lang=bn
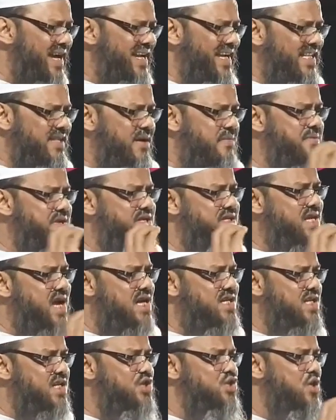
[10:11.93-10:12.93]
আকিদা
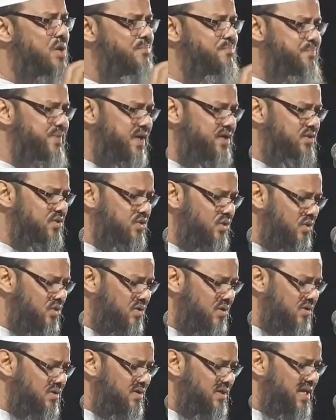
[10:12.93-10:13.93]
বিশ্বাসের সম্পৃক্ত
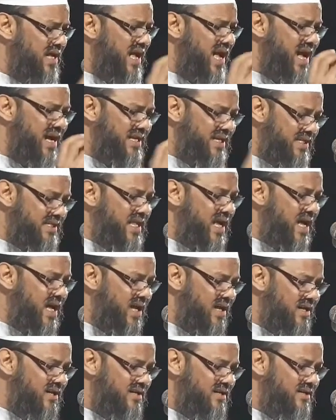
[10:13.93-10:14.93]
আকিদা
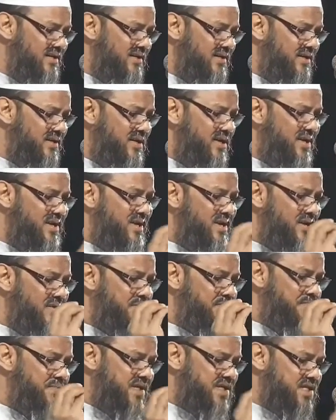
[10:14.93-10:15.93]

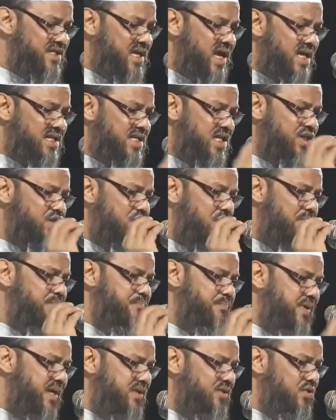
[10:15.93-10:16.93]
বিশ্বাসের
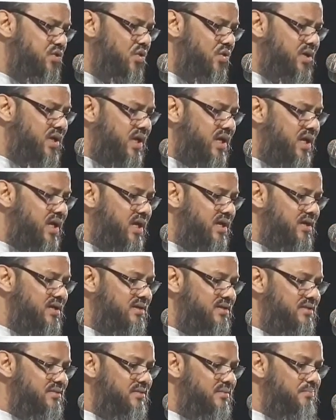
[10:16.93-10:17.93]
সম্পৃক্তকে
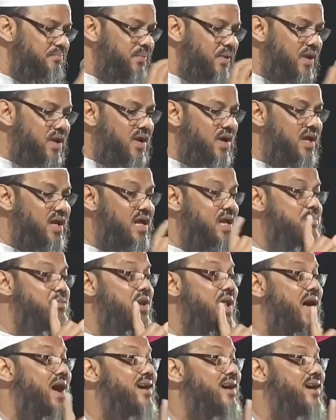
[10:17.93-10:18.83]
বলা হয় এলমুল